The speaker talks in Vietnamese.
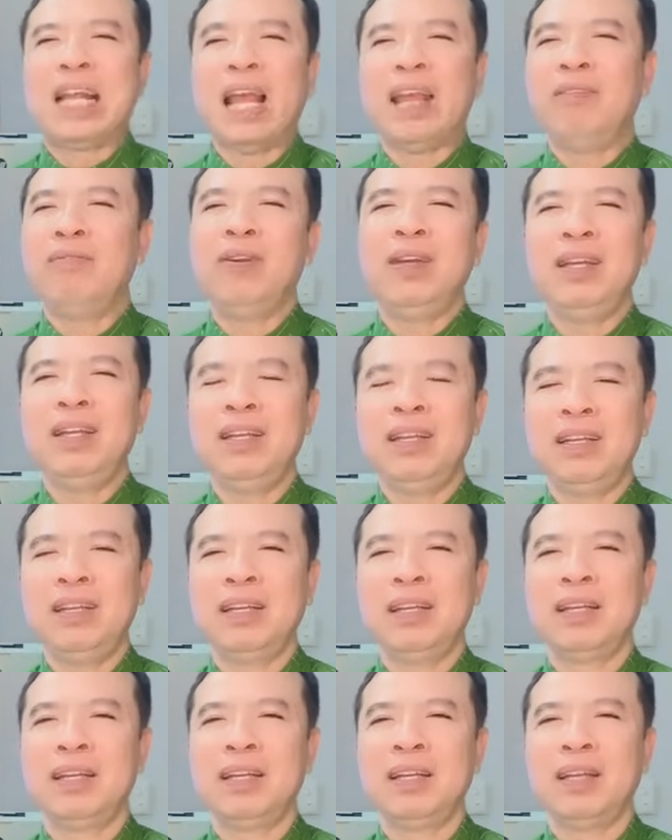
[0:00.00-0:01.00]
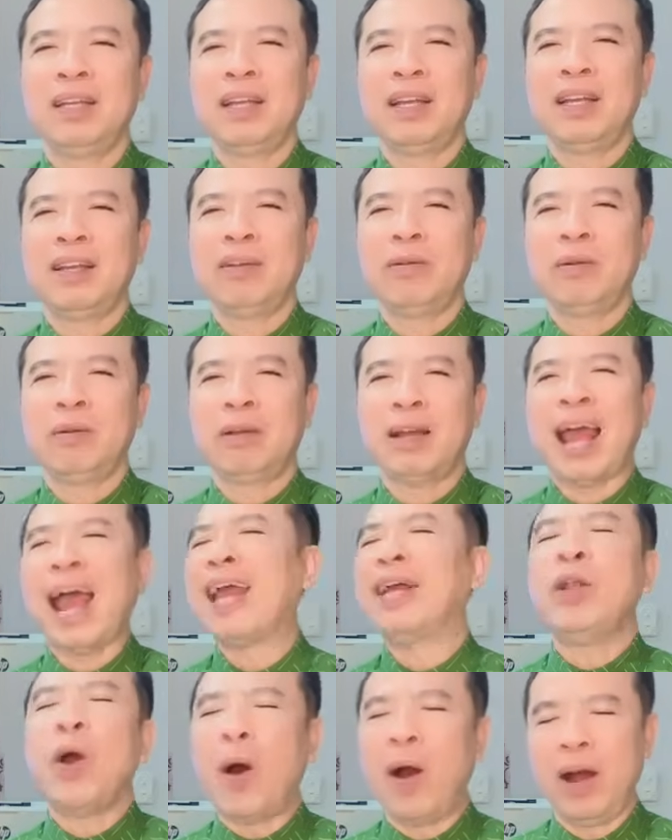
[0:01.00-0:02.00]
chia tay với
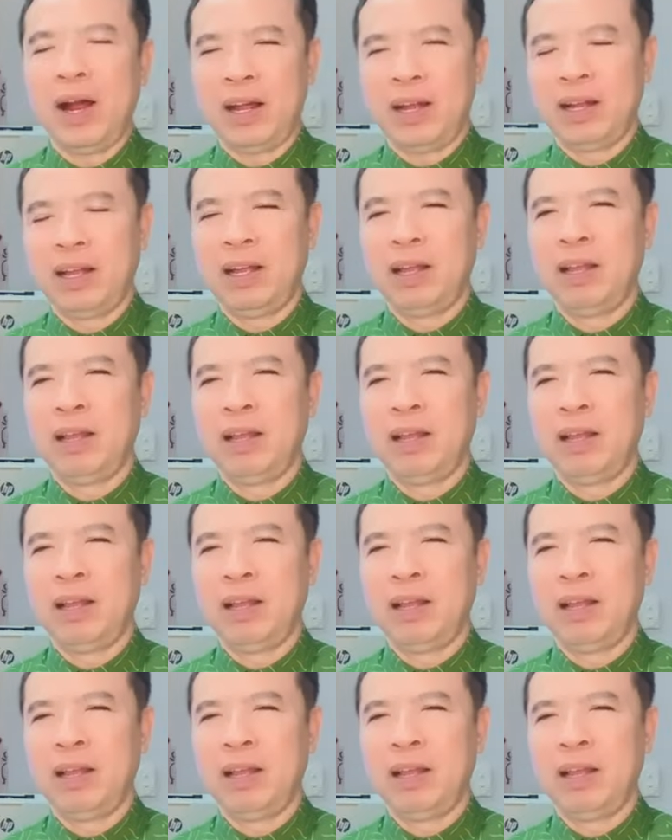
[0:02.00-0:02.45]
ai đó